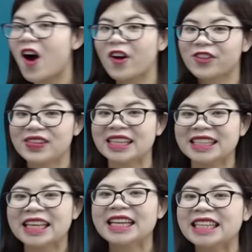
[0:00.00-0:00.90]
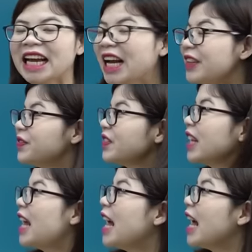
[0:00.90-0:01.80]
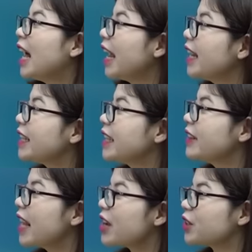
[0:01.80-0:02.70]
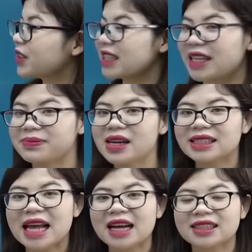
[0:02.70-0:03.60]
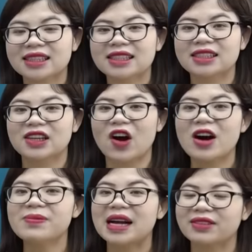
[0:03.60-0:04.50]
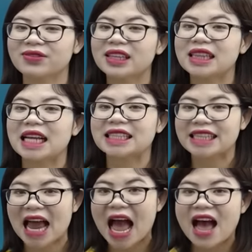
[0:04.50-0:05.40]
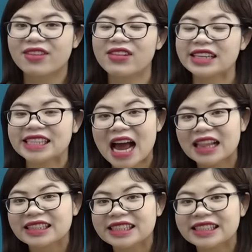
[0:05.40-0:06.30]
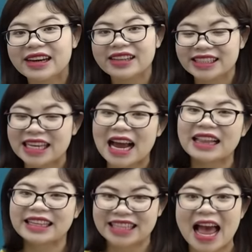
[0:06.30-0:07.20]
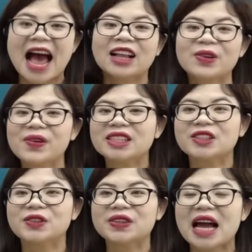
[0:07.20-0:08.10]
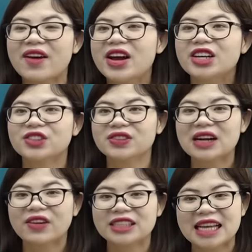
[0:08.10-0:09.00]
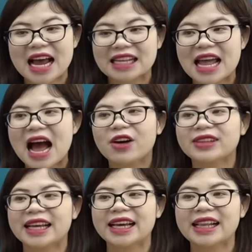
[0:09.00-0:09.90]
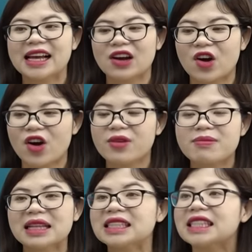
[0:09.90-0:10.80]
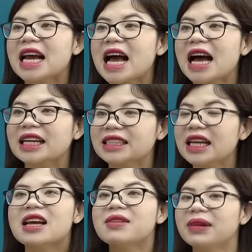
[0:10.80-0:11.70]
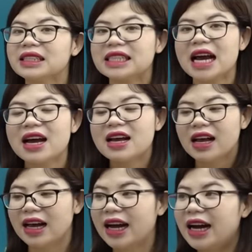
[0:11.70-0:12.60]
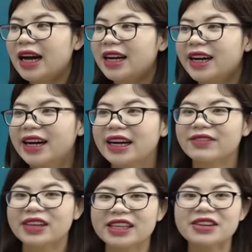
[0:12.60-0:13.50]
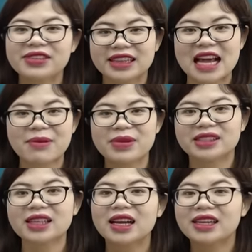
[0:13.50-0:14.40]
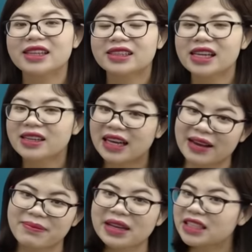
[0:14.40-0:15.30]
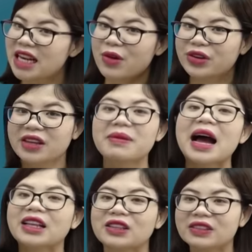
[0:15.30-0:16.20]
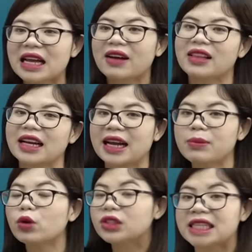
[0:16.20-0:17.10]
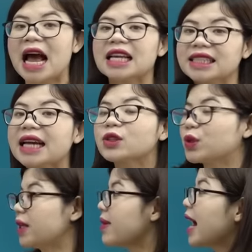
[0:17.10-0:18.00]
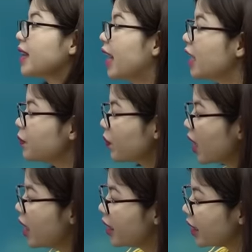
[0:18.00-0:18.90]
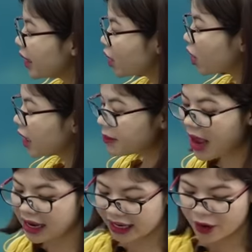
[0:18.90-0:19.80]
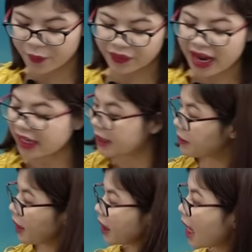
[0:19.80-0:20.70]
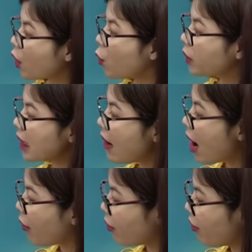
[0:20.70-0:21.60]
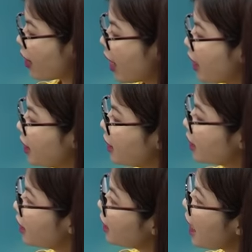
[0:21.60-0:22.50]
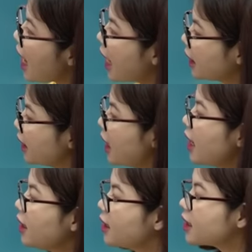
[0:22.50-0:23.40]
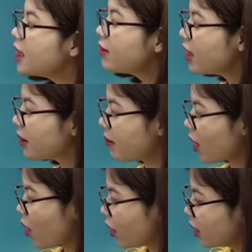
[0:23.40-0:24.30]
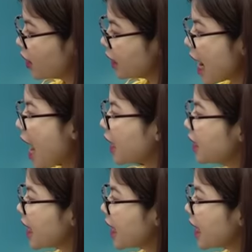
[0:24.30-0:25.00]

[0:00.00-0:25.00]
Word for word: bò của mình nhá hay, tiếp theo chúng ta sẽ bước sang từ có âm Hán Việt là trà Và trà là gì nhỉ? Trà là trà luôn rồi đúng nào Chúng ta có trà đạo này hay là có matcha Matcha à, Với người Việt Nam mình rất là ưa thích cái matcha của Nhật Bản đúng không nào Là cái bột trà xanh của Nhật Bản đấy Thế thì cho đến bài ngày hôm nay thì mình đã cùng nhau học về những chữ Hán Những từ vựng mà có chữ trà như